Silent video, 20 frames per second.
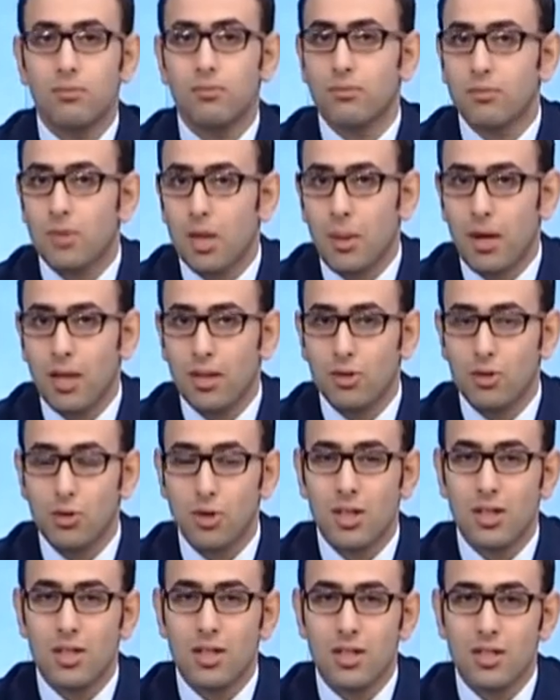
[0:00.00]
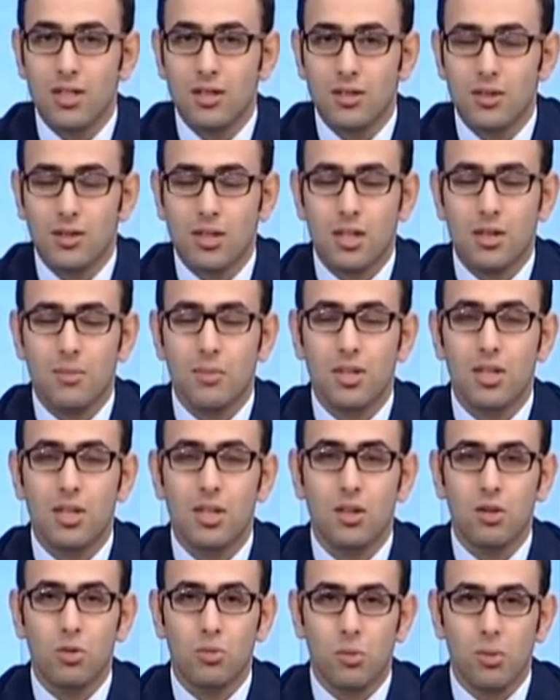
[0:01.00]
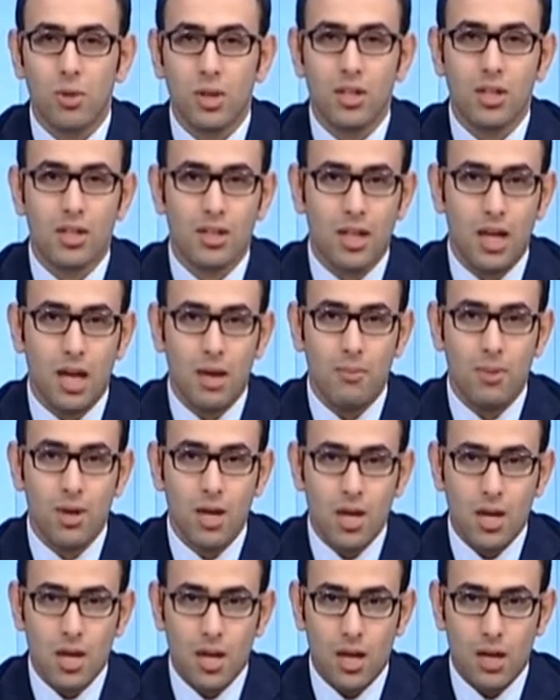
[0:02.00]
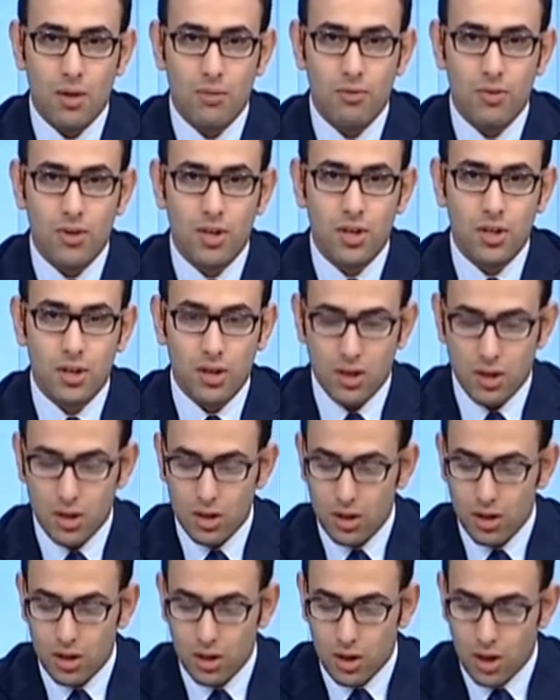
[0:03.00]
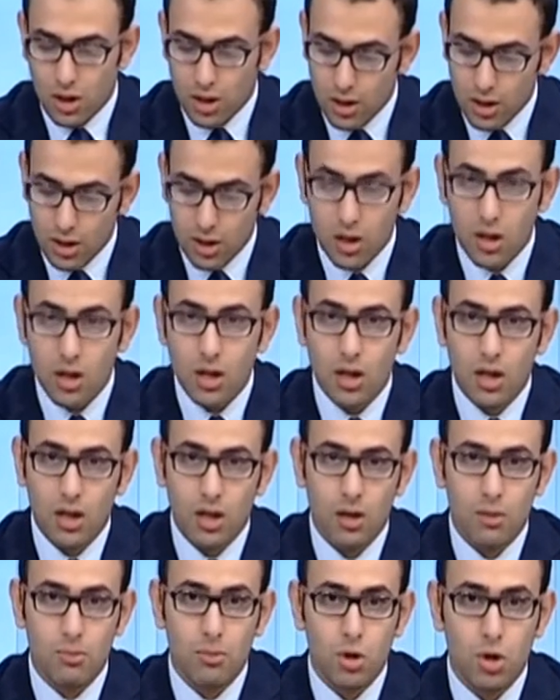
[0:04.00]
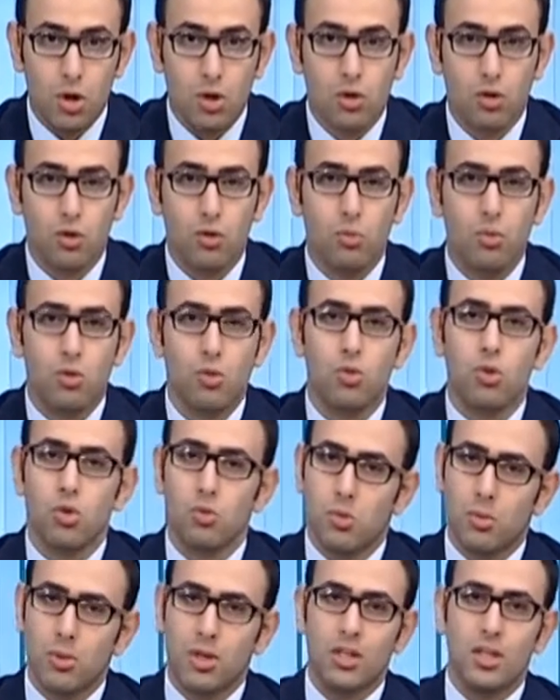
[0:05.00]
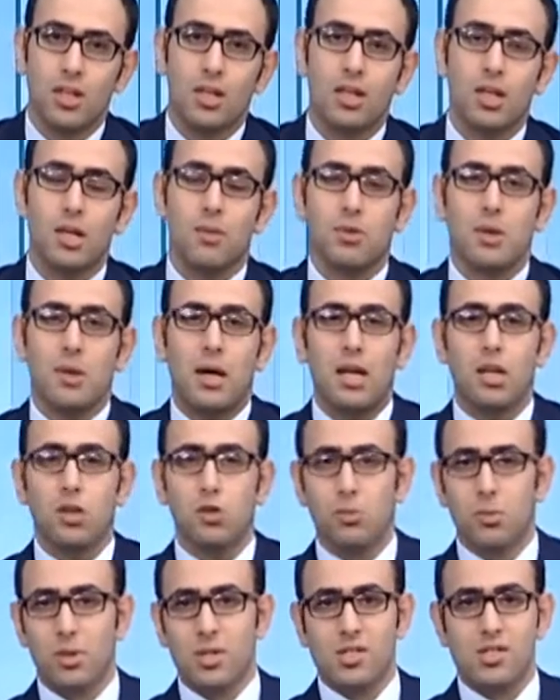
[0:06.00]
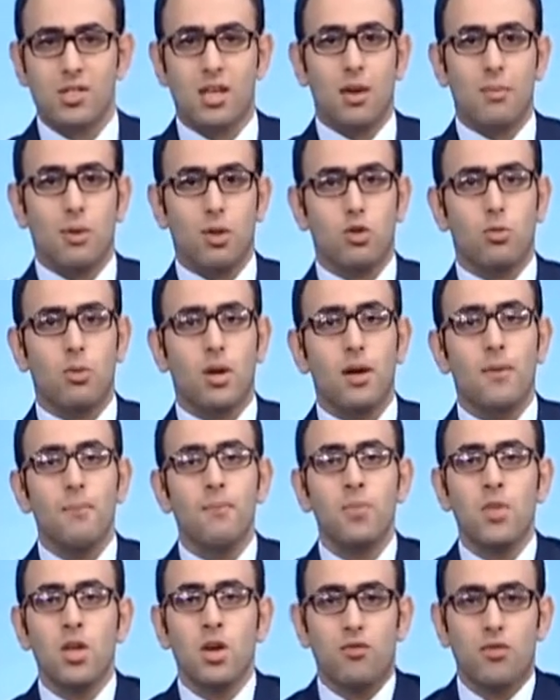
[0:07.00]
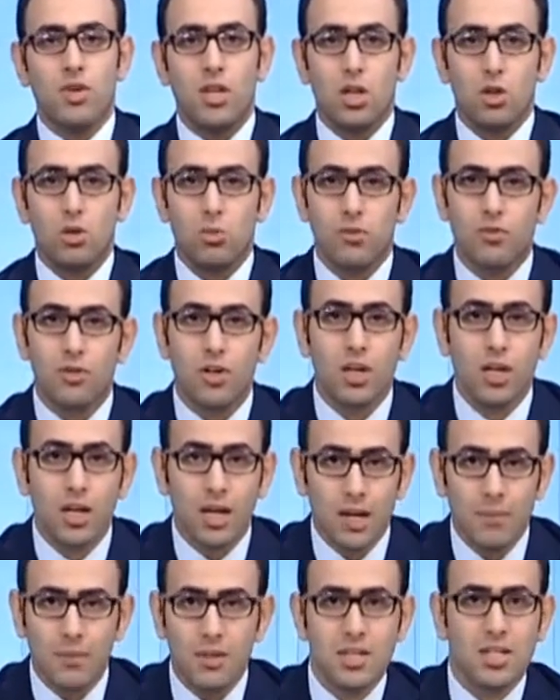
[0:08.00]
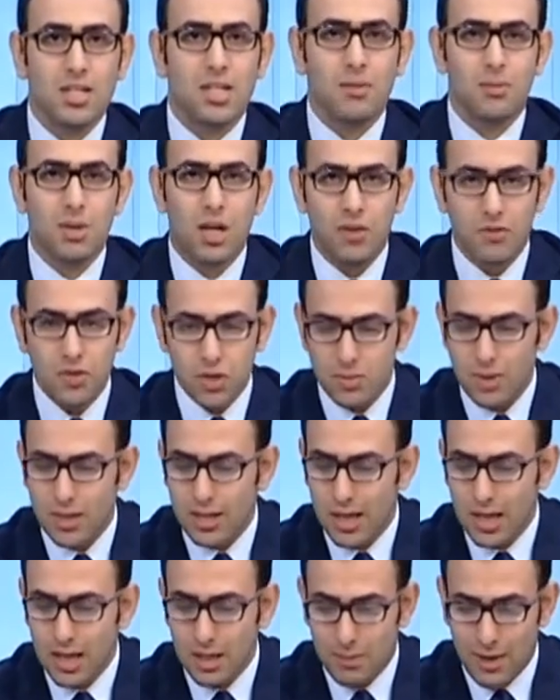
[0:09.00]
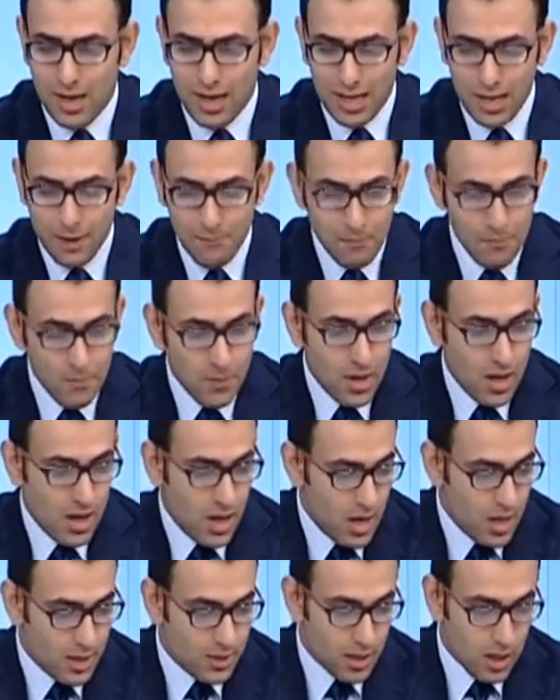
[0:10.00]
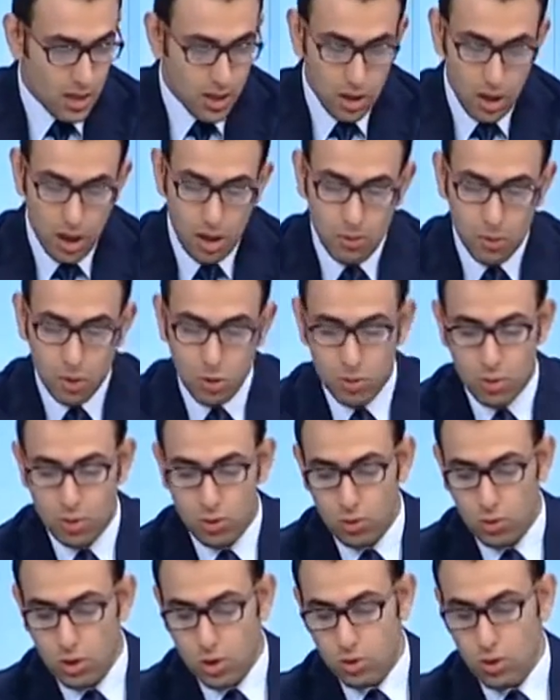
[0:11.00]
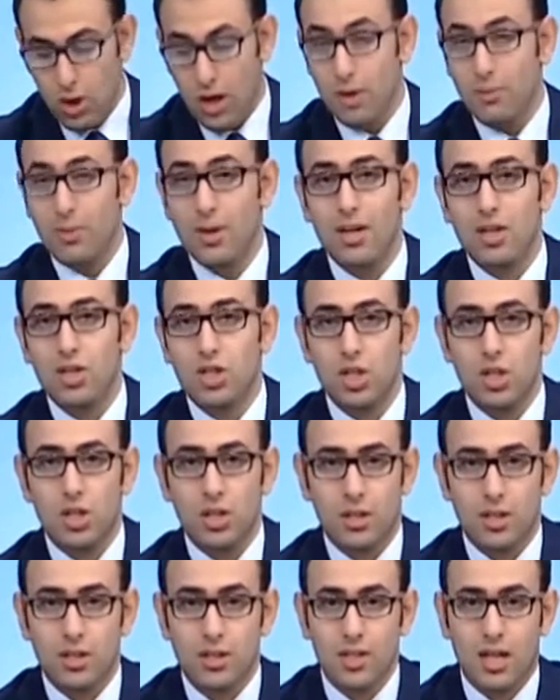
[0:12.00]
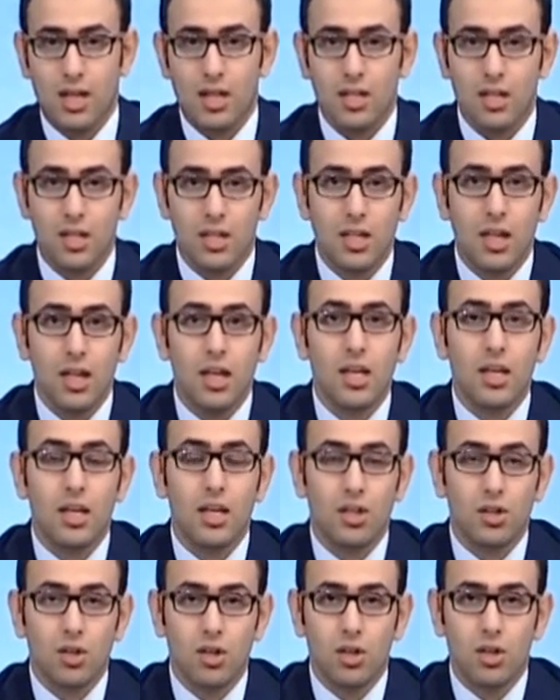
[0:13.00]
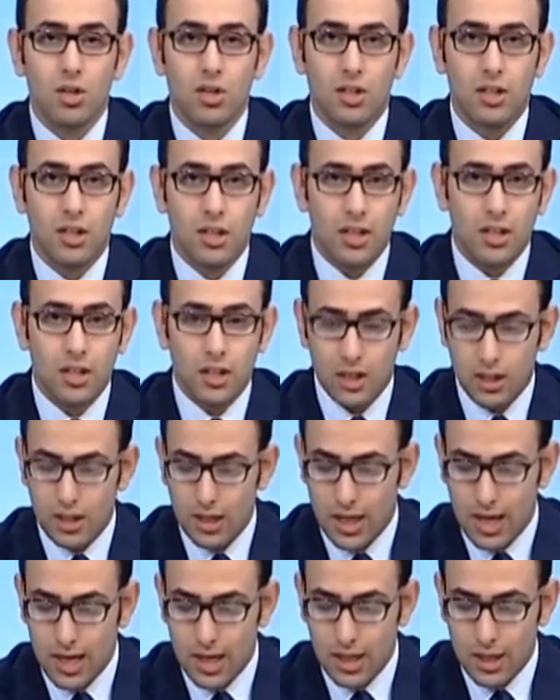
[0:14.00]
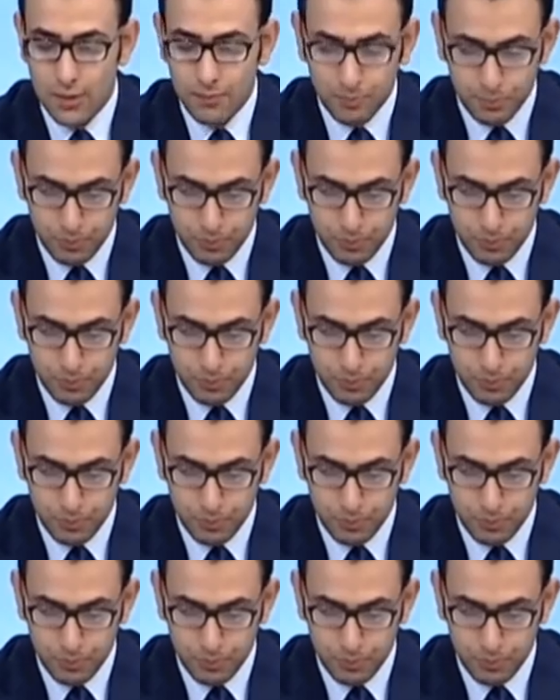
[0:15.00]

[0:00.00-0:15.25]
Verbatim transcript: طبعا كل الناس تتمنى ان المباراه تتلعب في القاهره بجمهور مباراه الاياب طبعا لان مباراه الذهاب هتبقى في جنوب افريقيا كابتن سعد عبد الحفيظ بيتكلم على هذا الامر وبيقول انه هيبقى شيء سعيد جدا لاداره النادي الاهلي